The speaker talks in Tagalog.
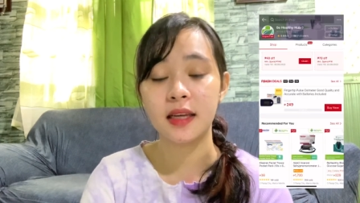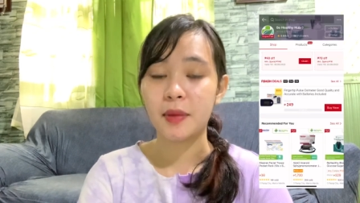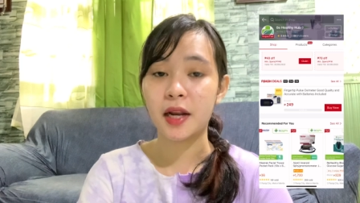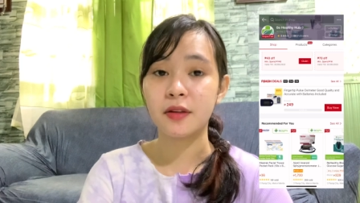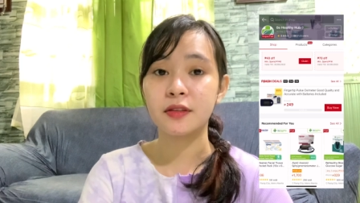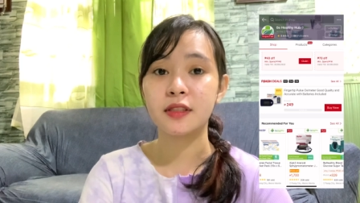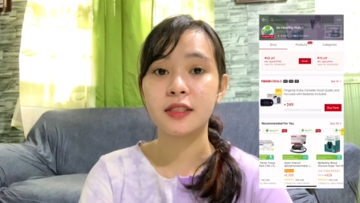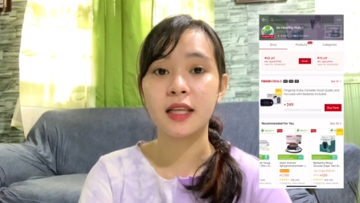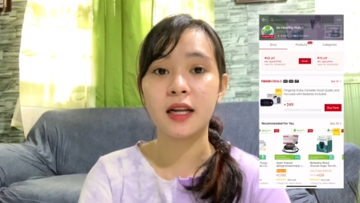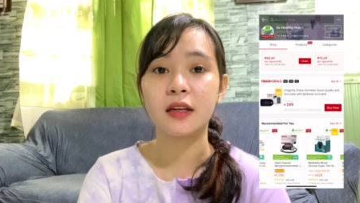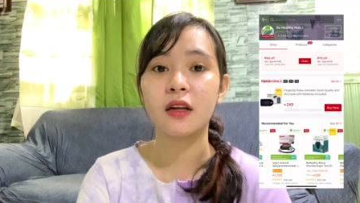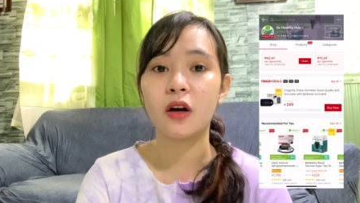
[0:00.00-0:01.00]
Meron din
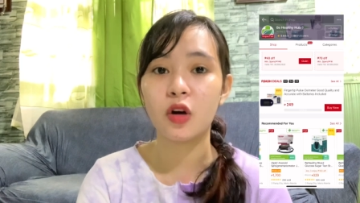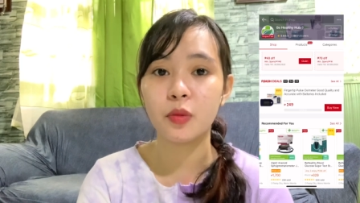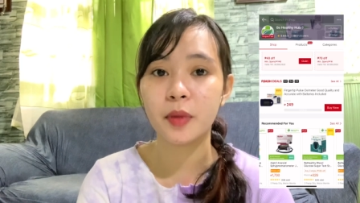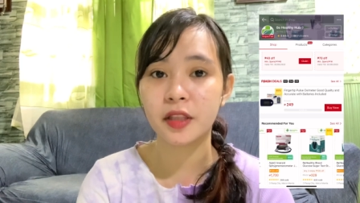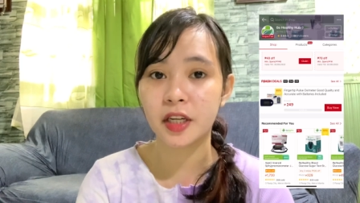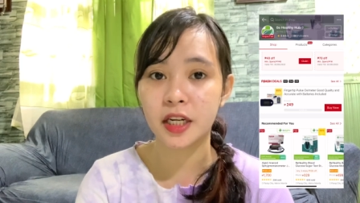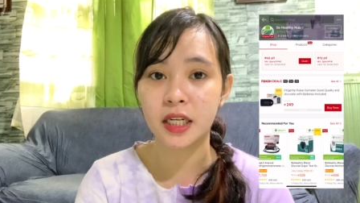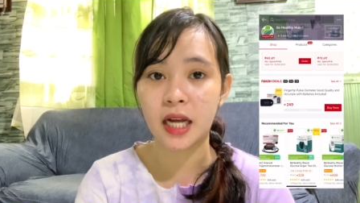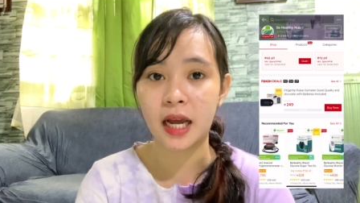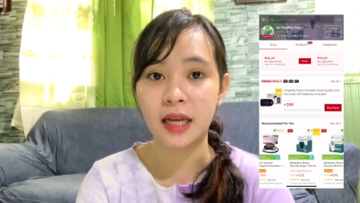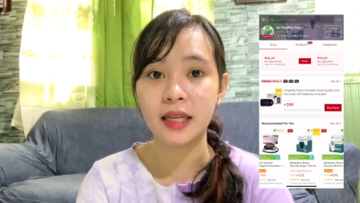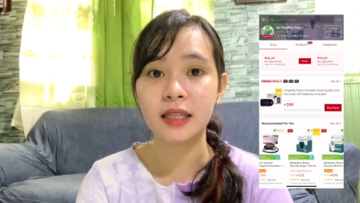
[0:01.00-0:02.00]
siyang glucometer
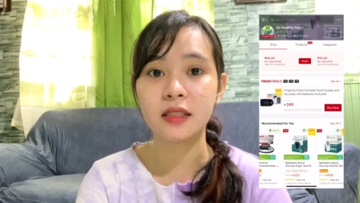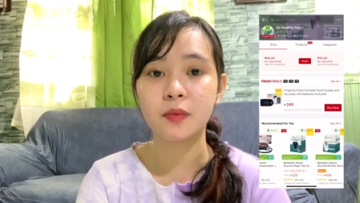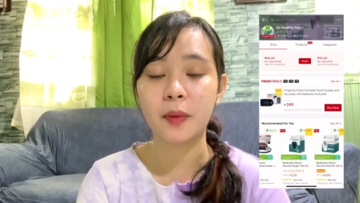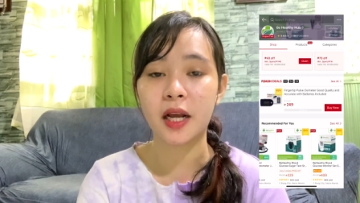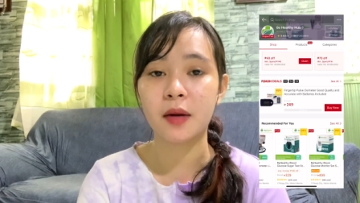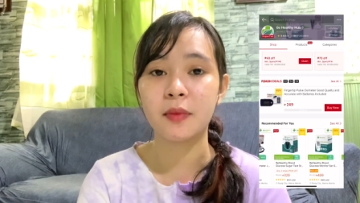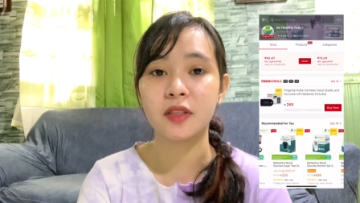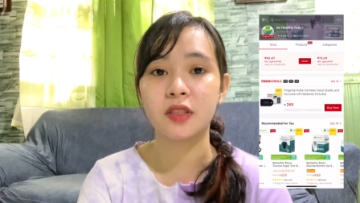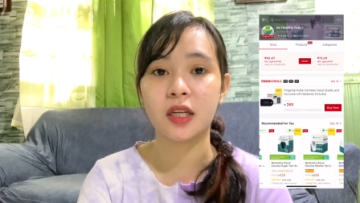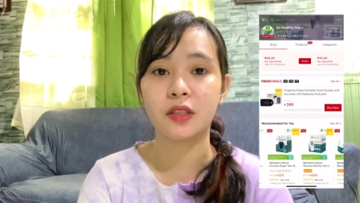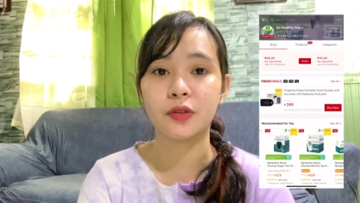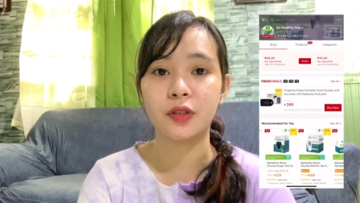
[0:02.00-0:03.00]
guys para
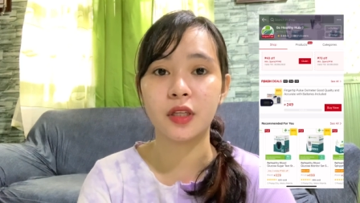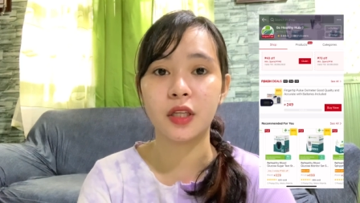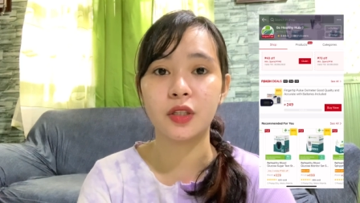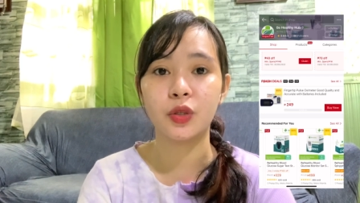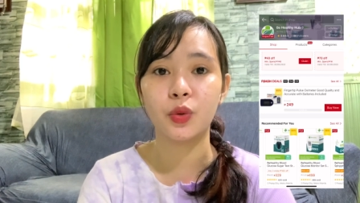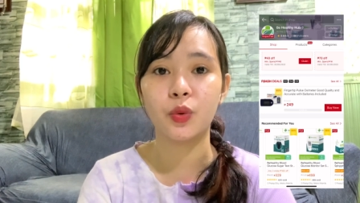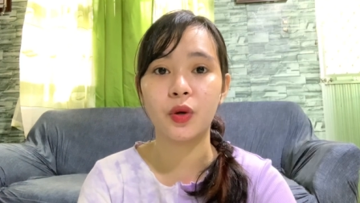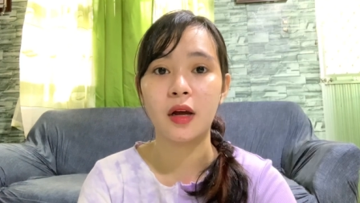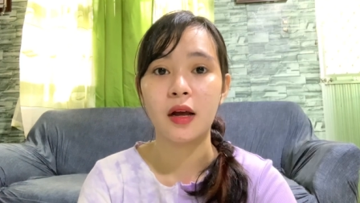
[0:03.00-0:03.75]
ma-check nyo din yung